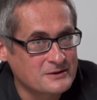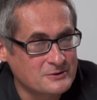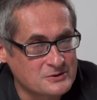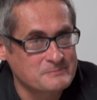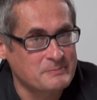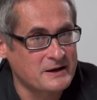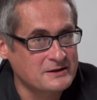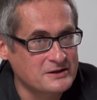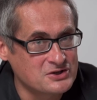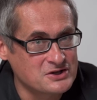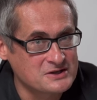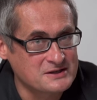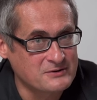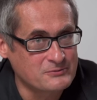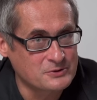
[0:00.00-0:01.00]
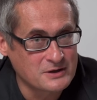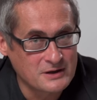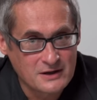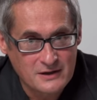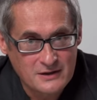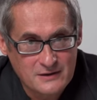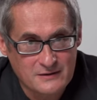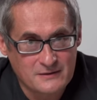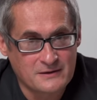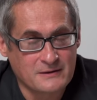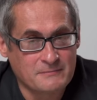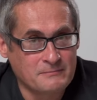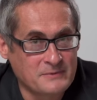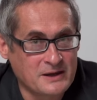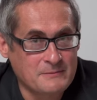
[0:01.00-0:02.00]
То есть практически вот
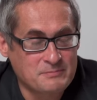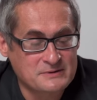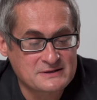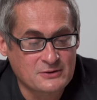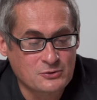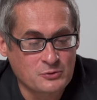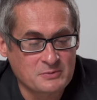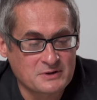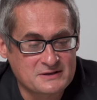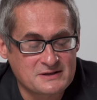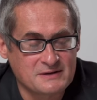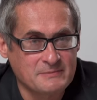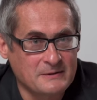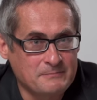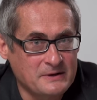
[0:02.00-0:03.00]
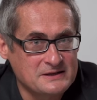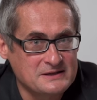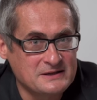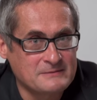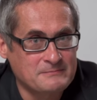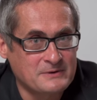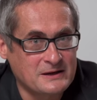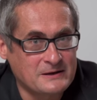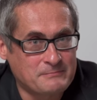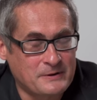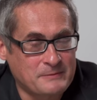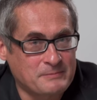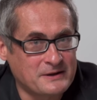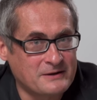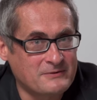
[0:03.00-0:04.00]
я, меня познакомила с гомеопатией моя
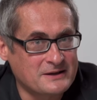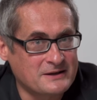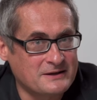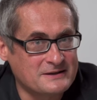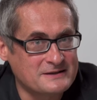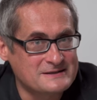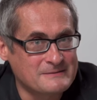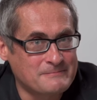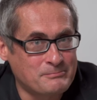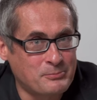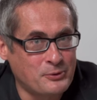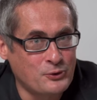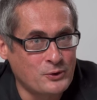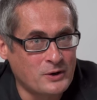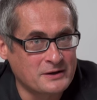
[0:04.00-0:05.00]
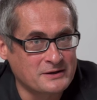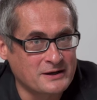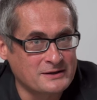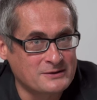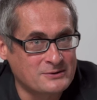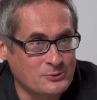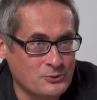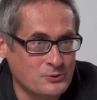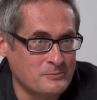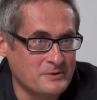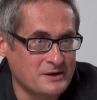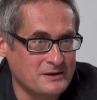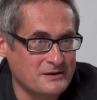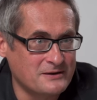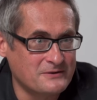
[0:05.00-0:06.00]
преподавательница по
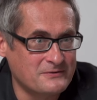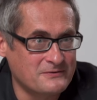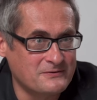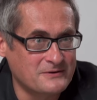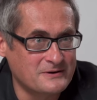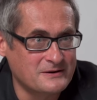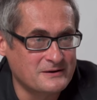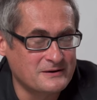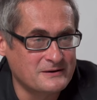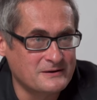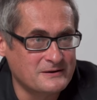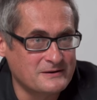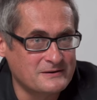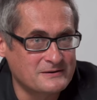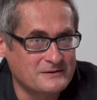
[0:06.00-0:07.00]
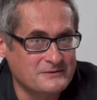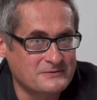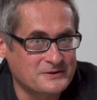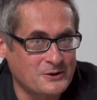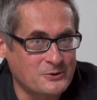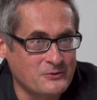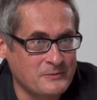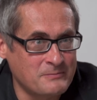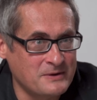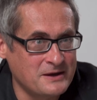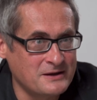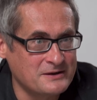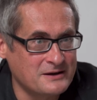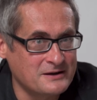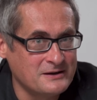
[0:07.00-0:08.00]
анатомии в, э, второго
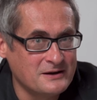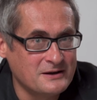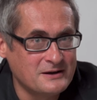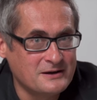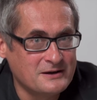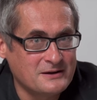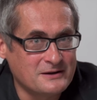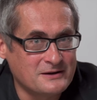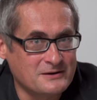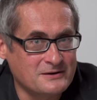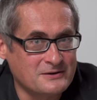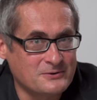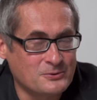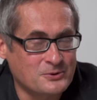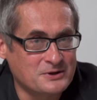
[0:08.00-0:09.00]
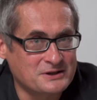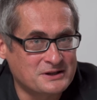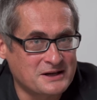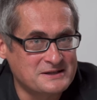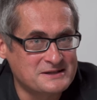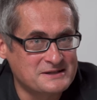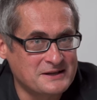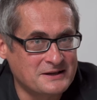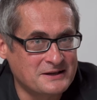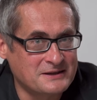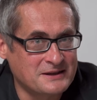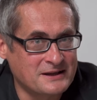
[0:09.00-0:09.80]
меда – Э, около 30 лет